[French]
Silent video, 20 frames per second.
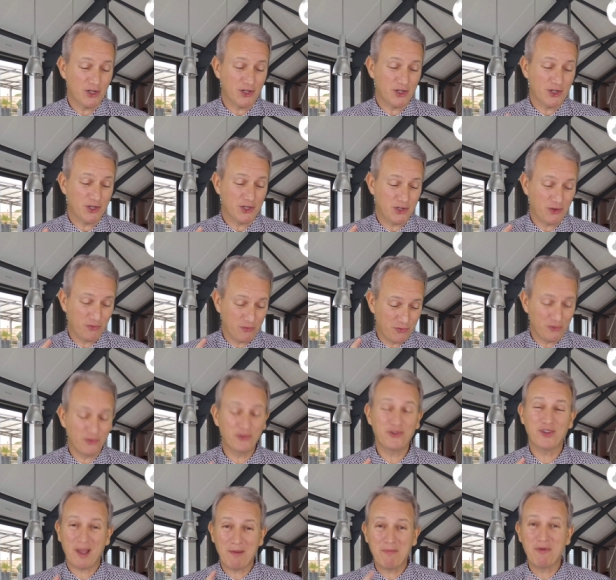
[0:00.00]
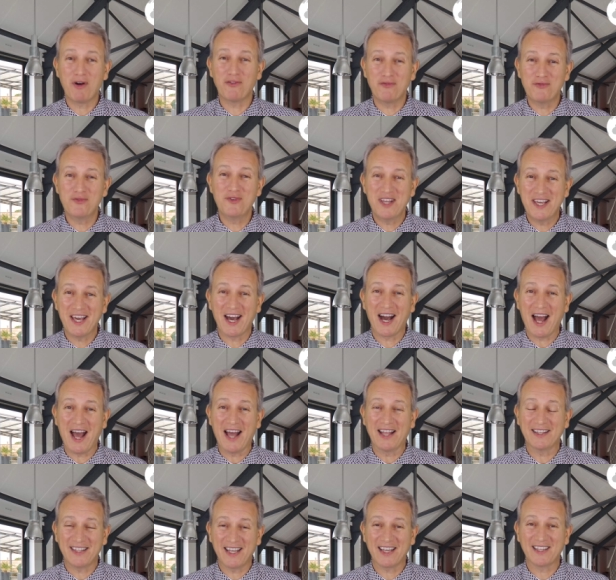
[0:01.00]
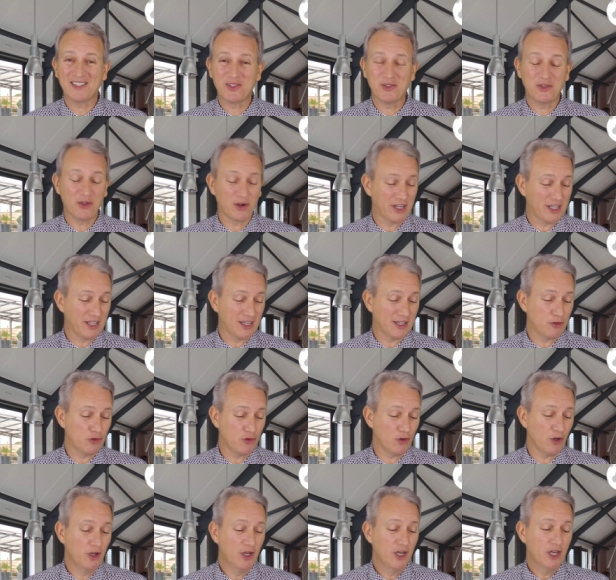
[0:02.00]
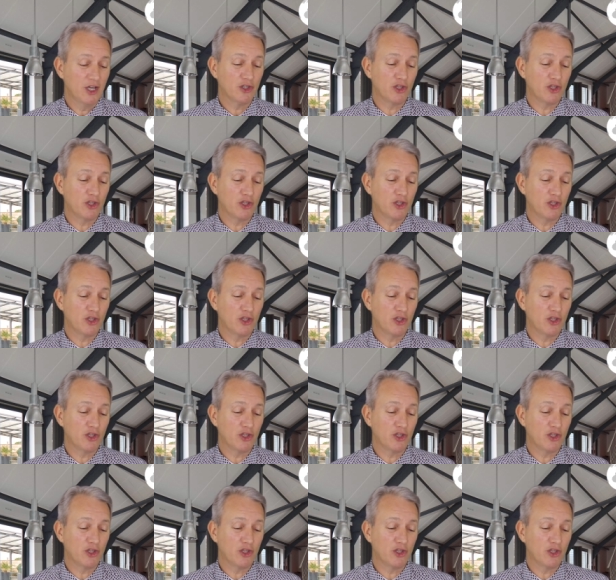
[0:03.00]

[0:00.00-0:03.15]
Je veux d'abord vous lire un texte dans l'Écriture,